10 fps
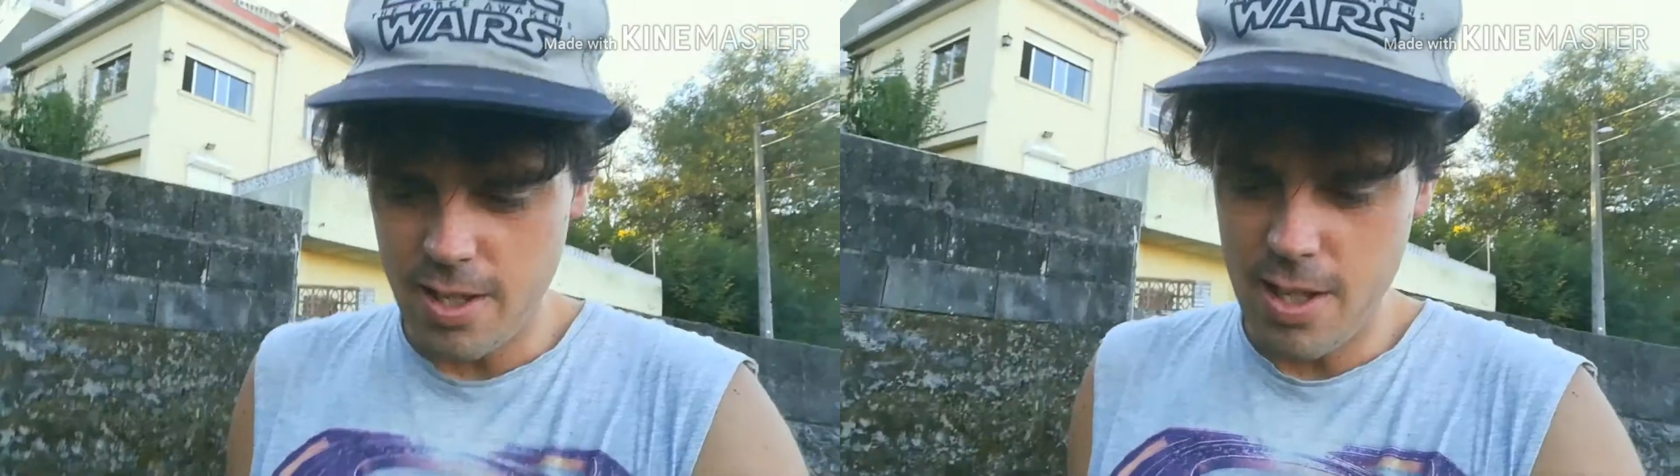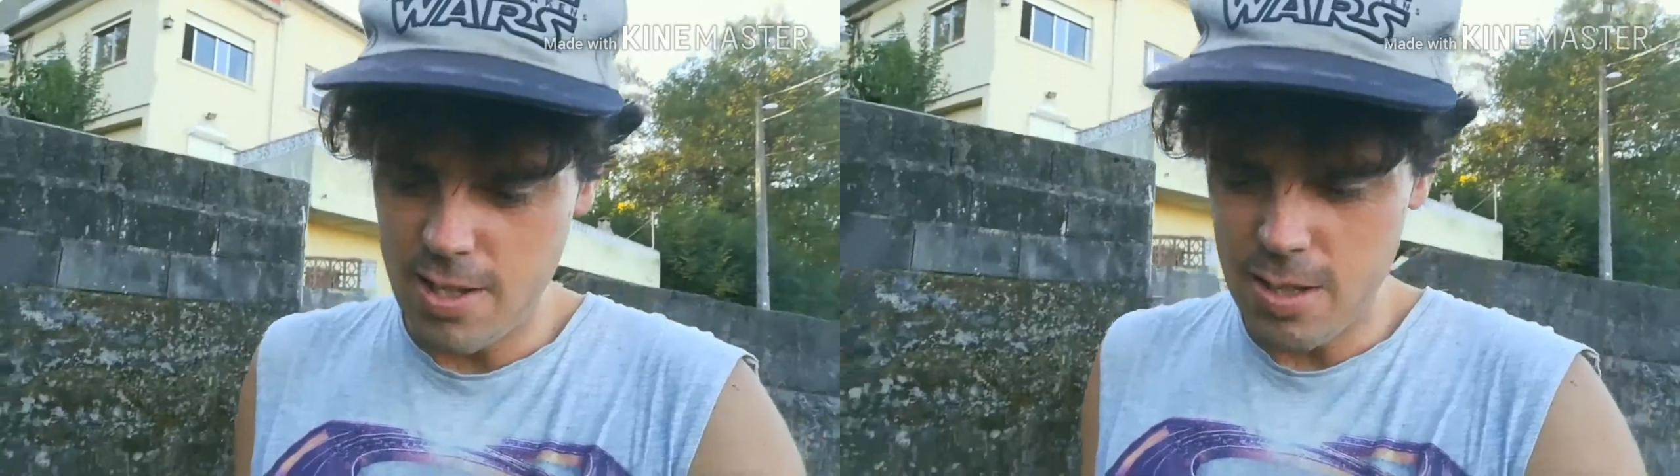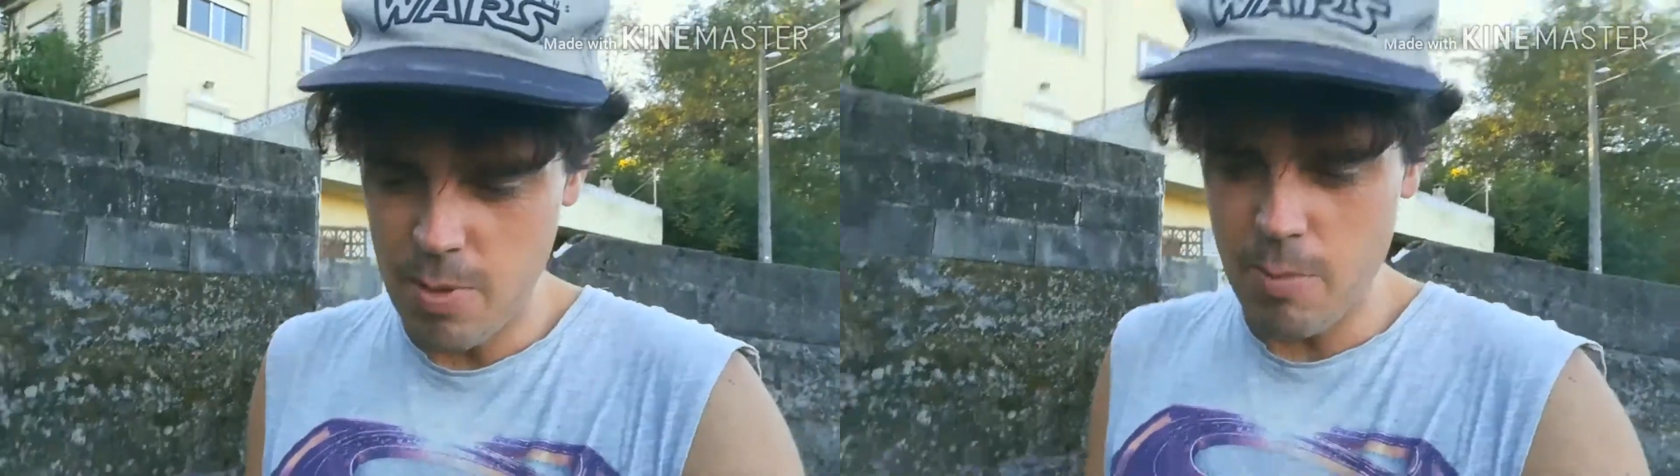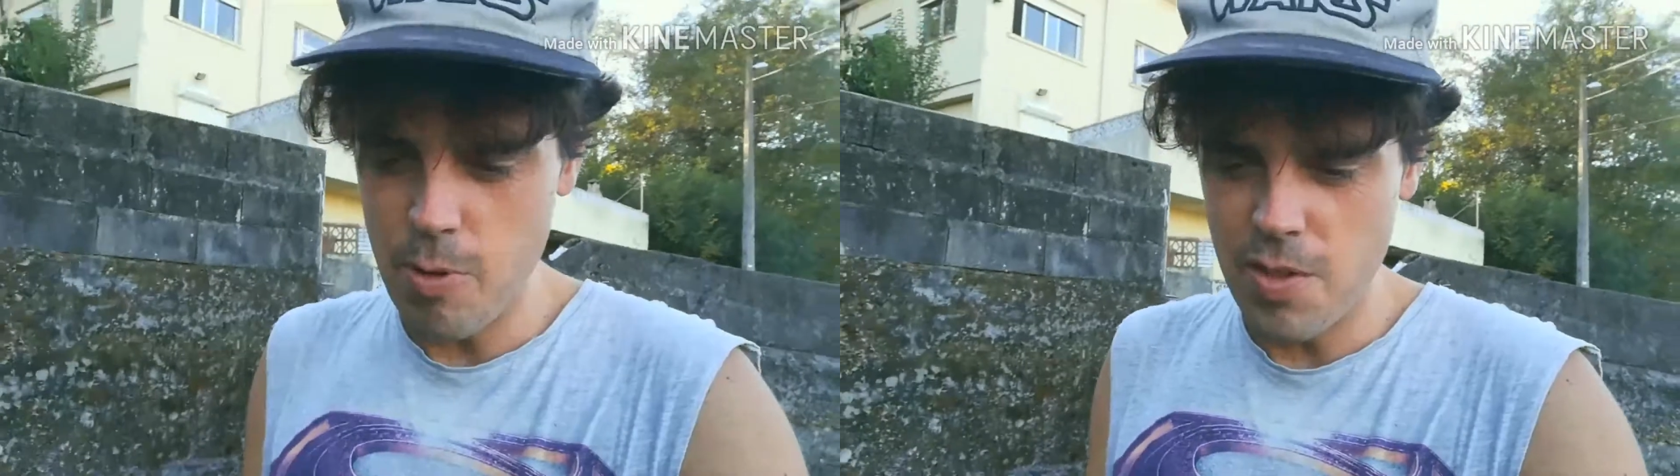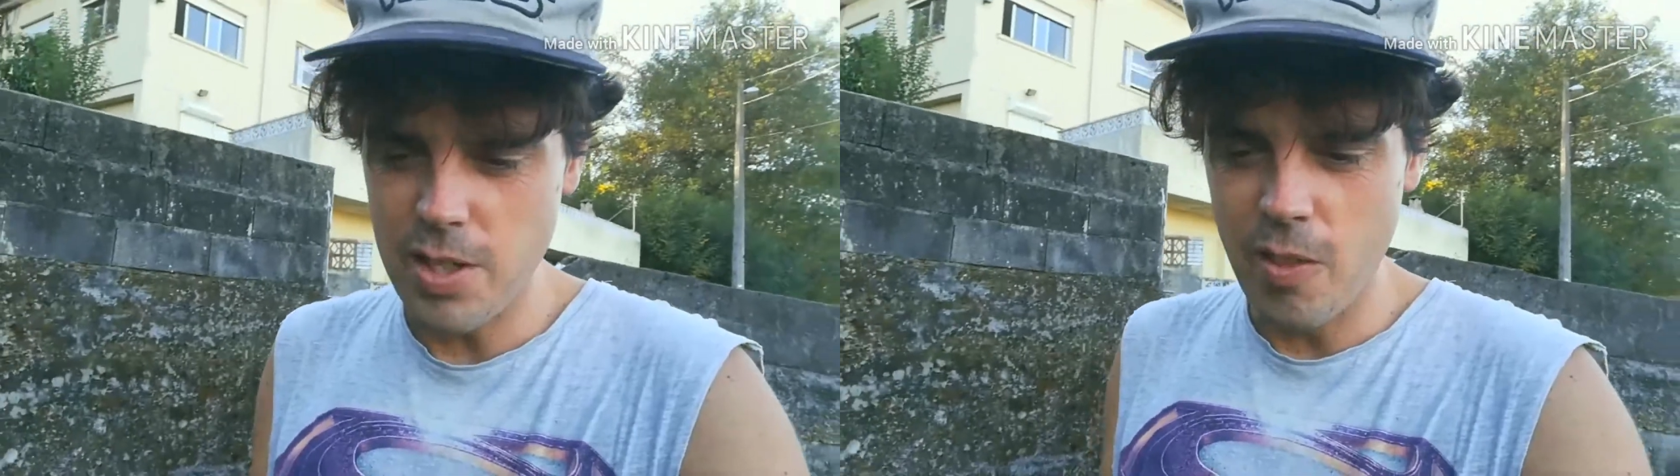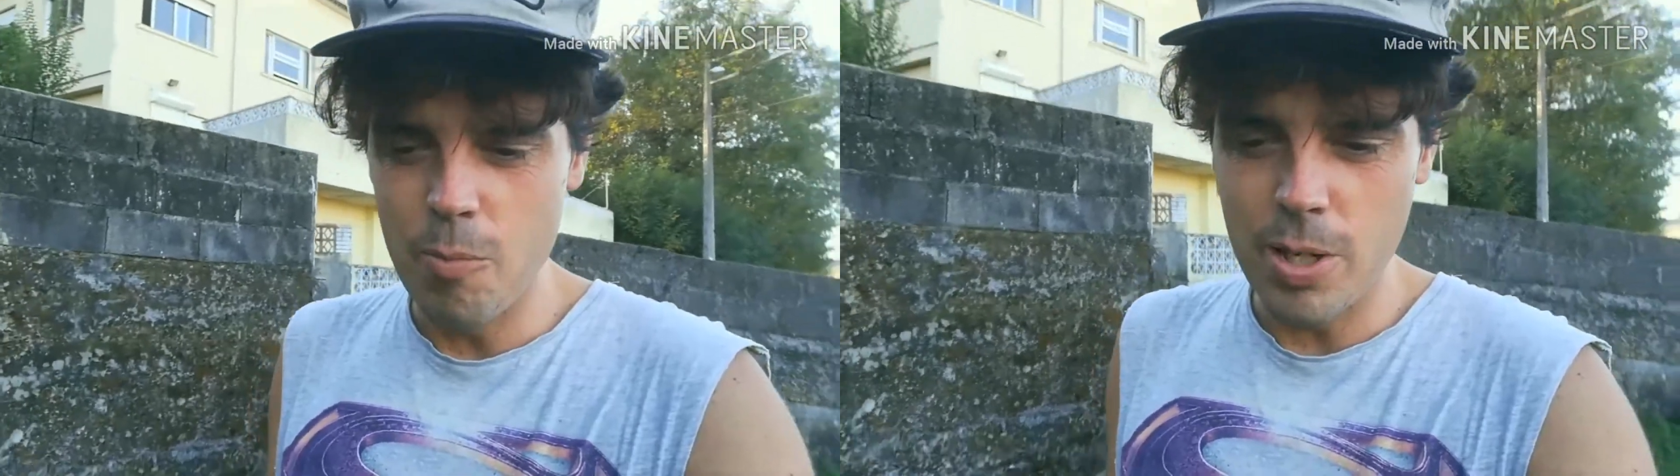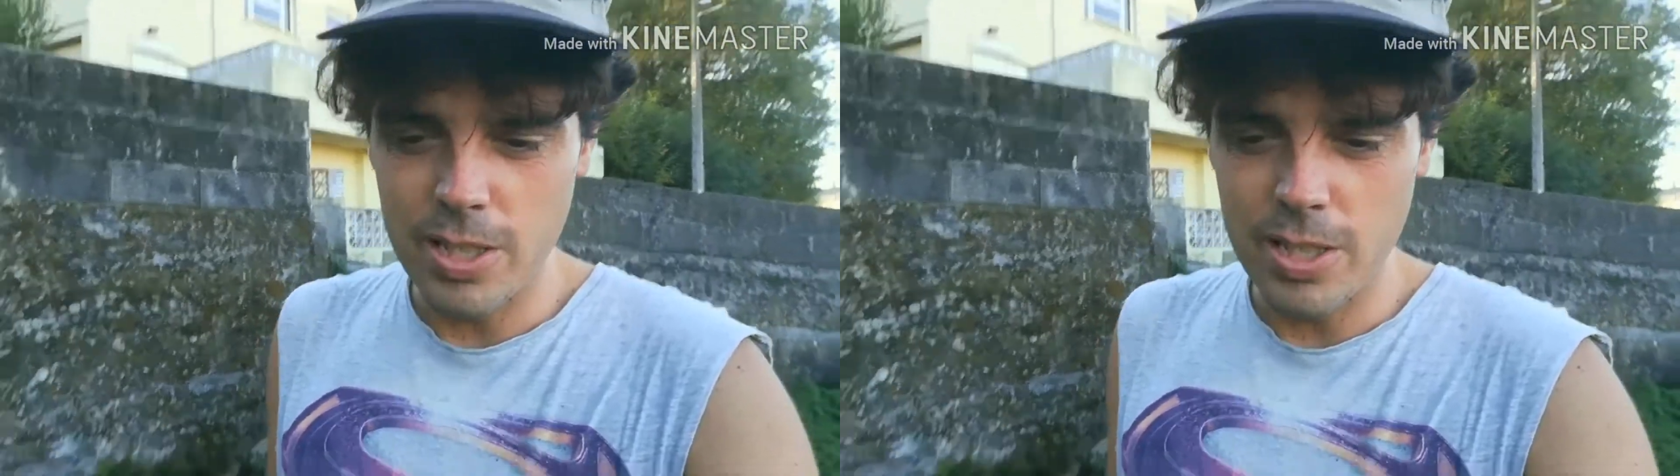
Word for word: Ese es el principio de incertidumbre,